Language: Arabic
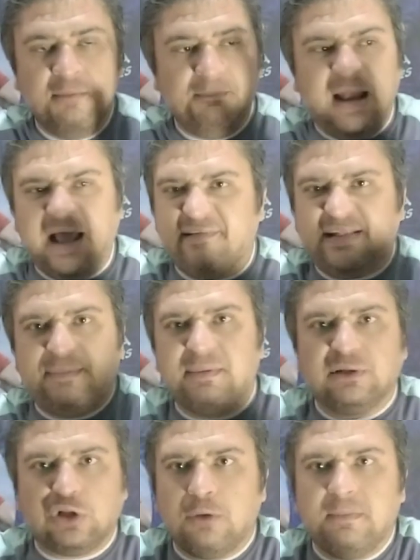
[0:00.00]
بالعكس
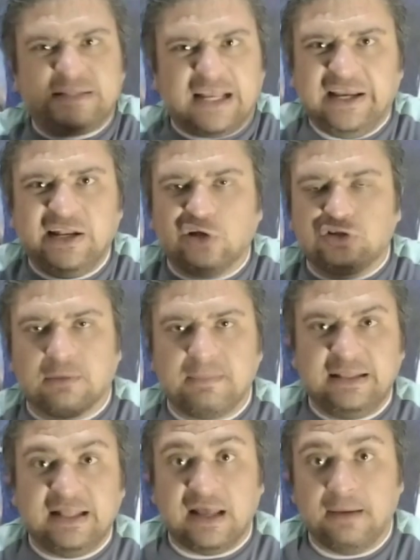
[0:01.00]
تماما ده هم تايهين اكتر
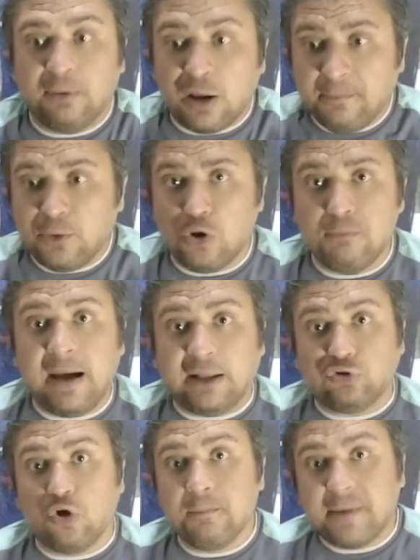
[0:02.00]
مننا برغم ان هم
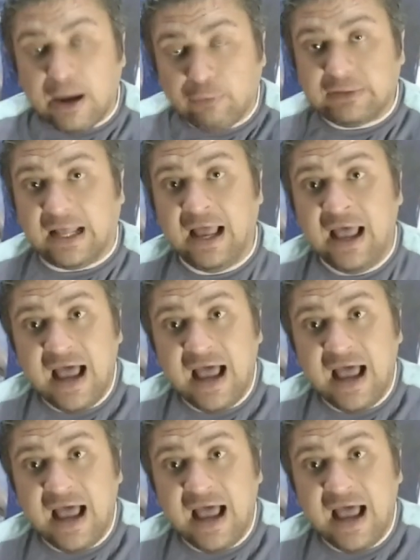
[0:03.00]
عندهم جوده